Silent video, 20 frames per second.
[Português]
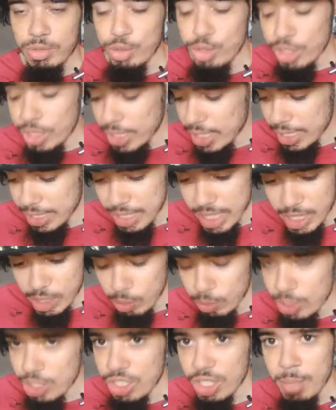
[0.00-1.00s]
Chikadai é
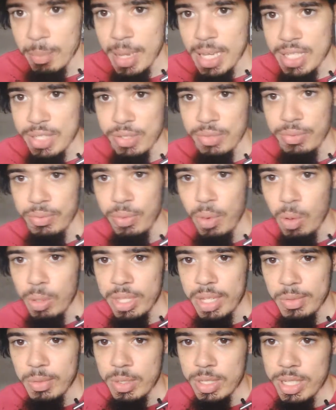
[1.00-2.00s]
o ninja mais
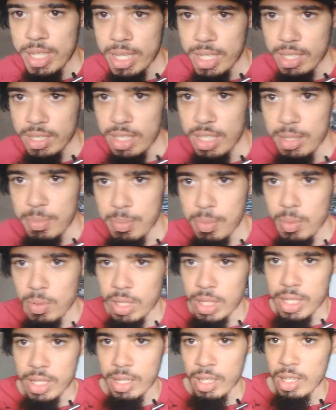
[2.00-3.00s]
foda dos Genin,
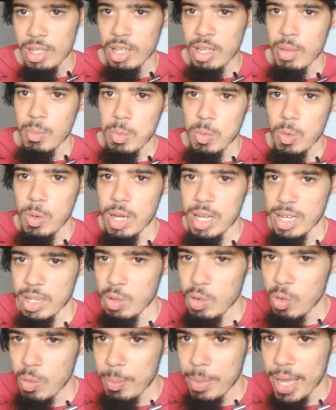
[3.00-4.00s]
porque porra,
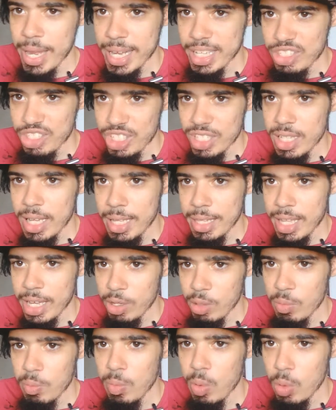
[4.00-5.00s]
comparar Shikadai
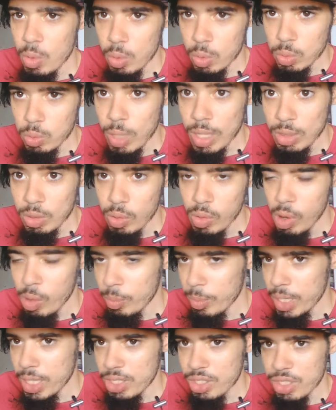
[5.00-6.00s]
com Boruto
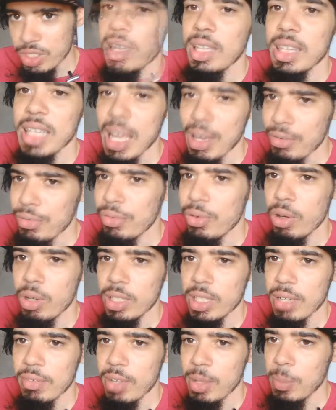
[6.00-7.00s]
atualmente tá
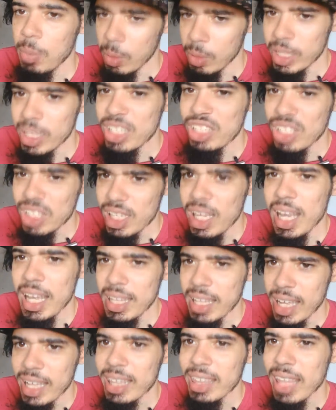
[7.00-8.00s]
foda, velho. Porque
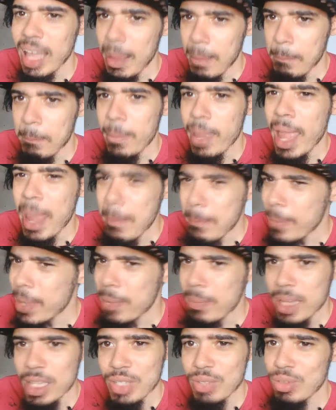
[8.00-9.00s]
Shikadai tá, é
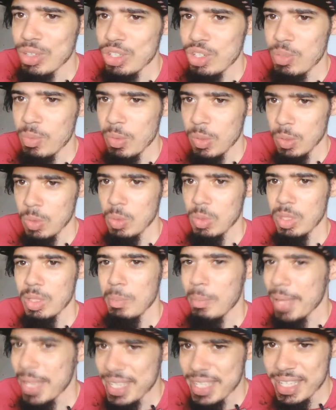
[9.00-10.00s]
bem mais forte que o Boruto,
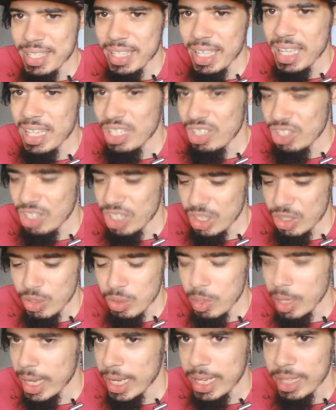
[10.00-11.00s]
mais inteligente,
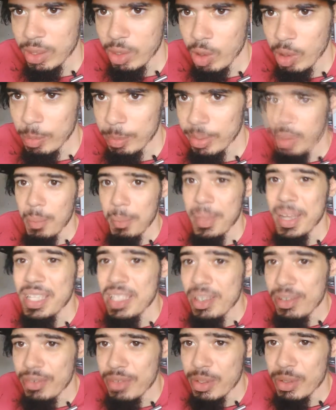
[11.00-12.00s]
o cara é top. Mas
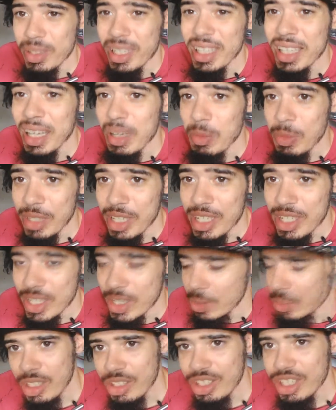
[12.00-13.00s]
enfim, o que é que
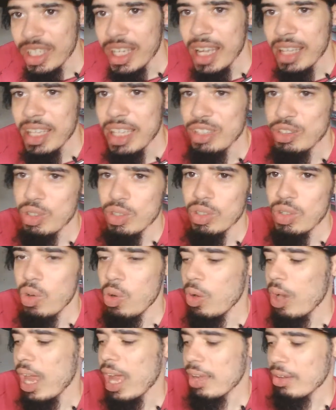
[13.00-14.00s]
aconteceu? Shikadai
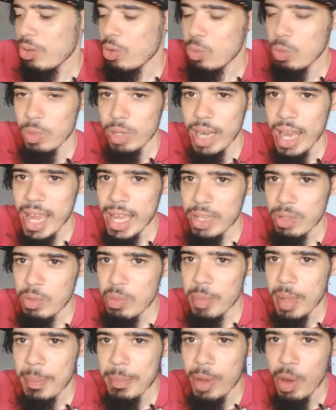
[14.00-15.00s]
jogou lá com Nai,
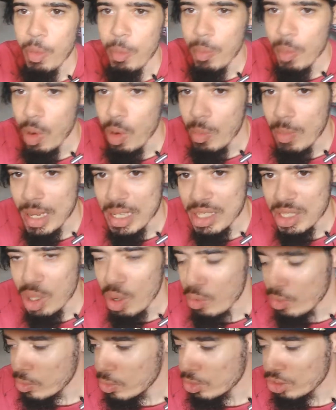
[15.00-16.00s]
com papel bomba,
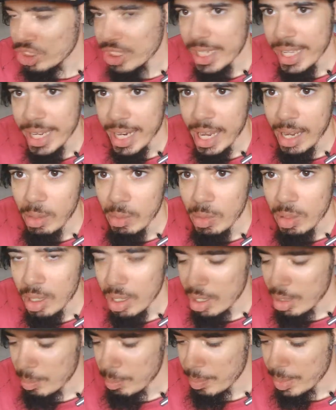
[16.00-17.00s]
salvou geral,
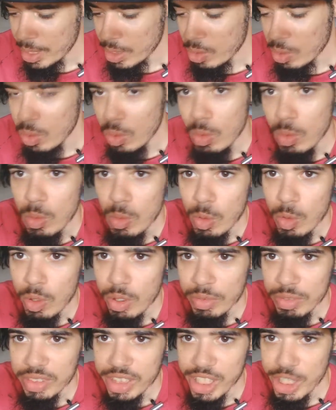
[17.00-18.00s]
pegou
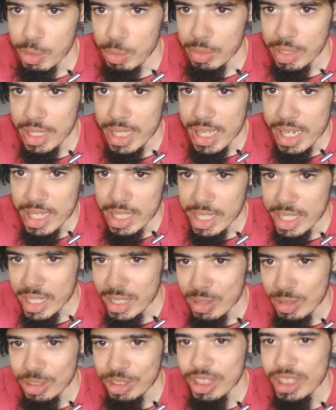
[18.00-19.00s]
trio dele, e
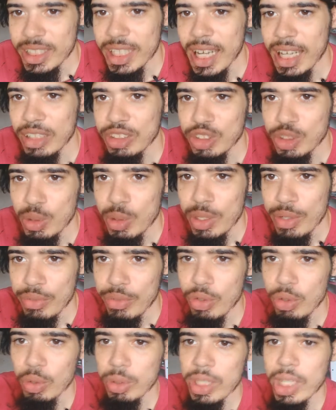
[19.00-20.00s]
Inoshika e
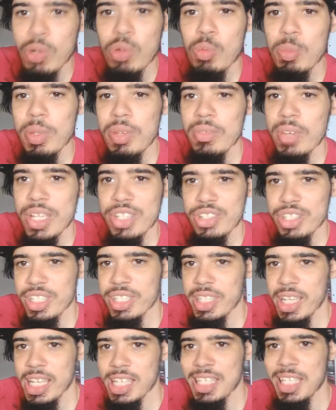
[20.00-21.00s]
foi lutar com o pivete que
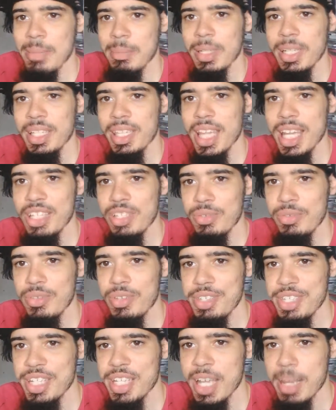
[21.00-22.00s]
tem as habilidades
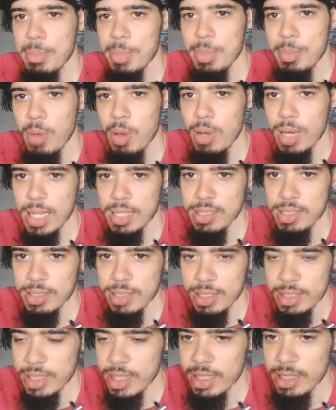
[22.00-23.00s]
físicas aprimoradas,
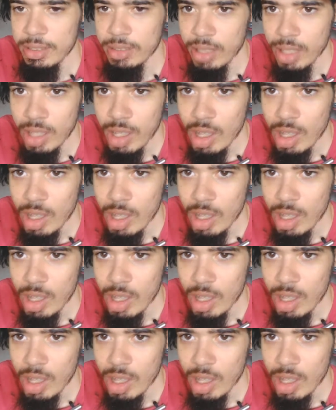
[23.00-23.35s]
tá ligado?